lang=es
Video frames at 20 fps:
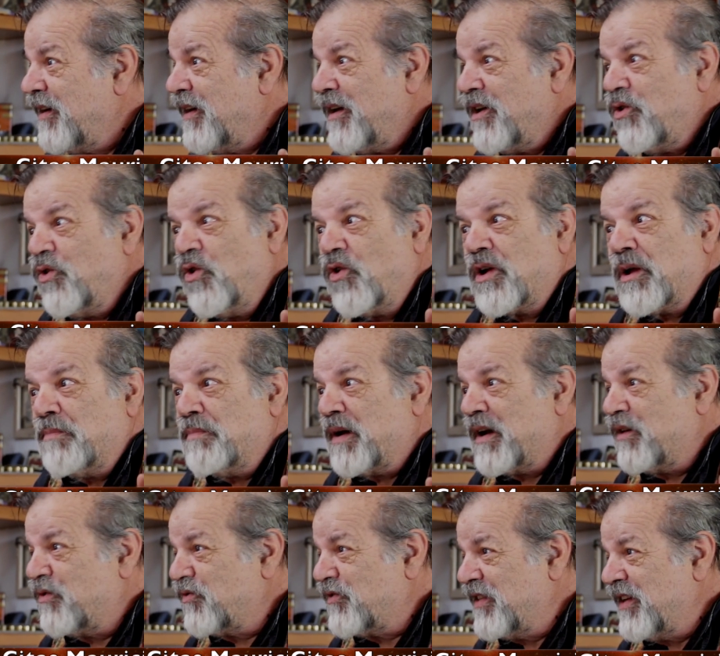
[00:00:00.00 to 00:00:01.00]
Lo que para
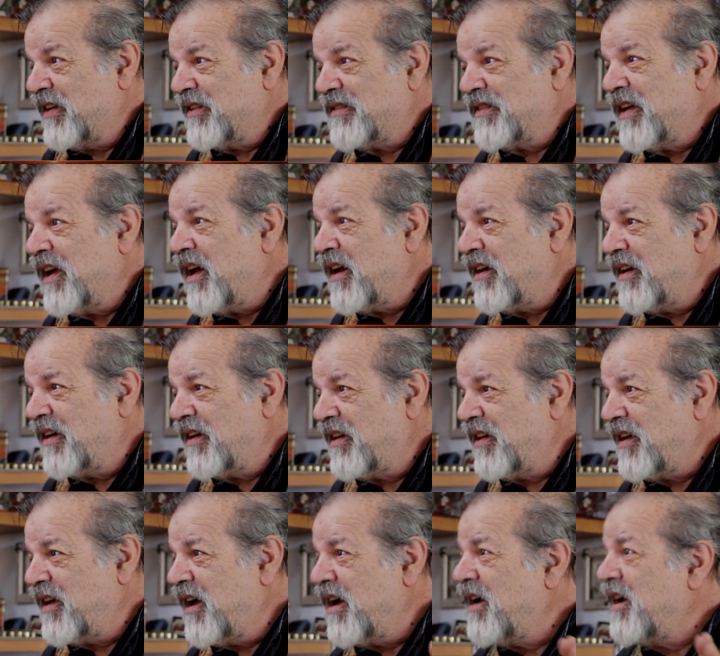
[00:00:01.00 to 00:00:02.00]
ustedes sea
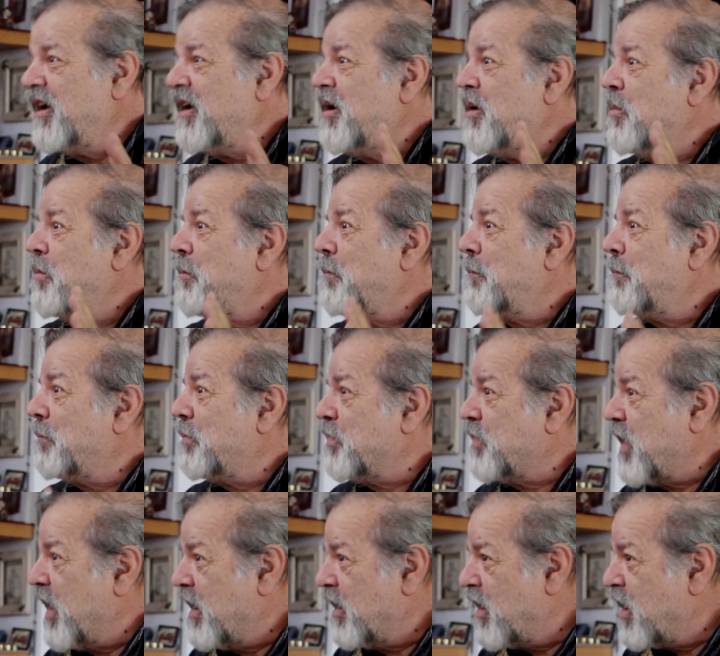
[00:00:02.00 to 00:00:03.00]
alegría,
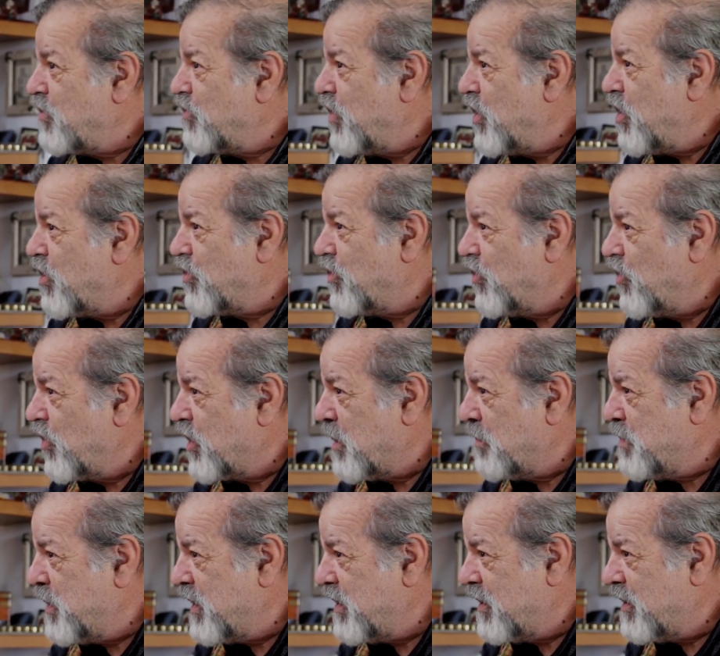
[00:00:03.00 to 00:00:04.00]
tengan cuidado con lo que
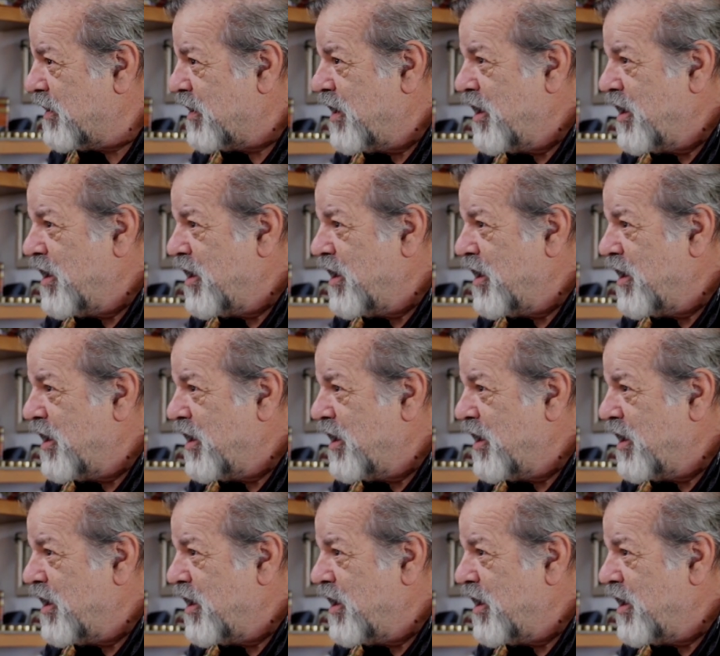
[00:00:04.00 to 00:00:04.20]
piden.